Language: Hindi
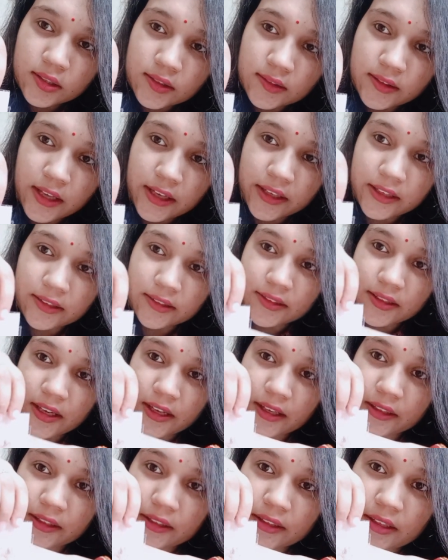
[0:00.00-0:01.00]
सेकंड
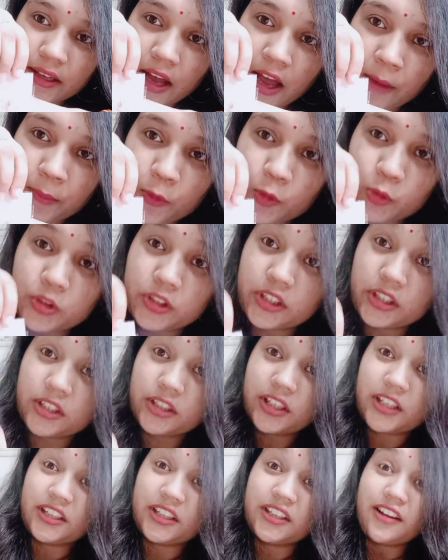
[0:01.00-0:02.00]
सेट आपको दिख
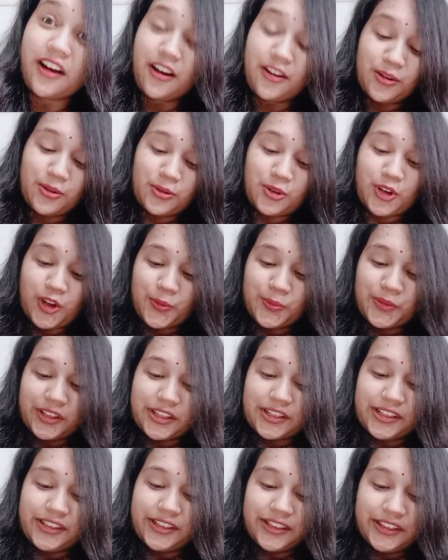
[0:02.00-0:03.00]
नहीं रहा होगा अभी
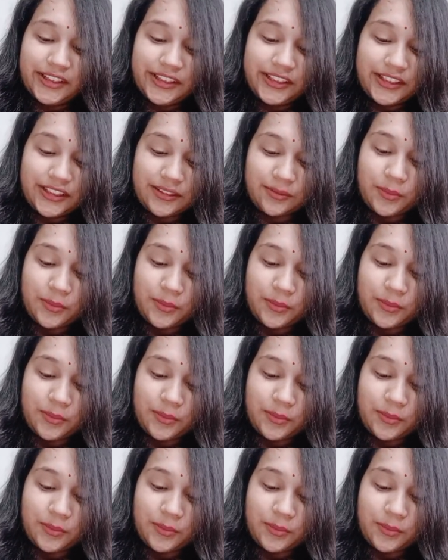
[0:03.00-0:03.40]
क्लियरली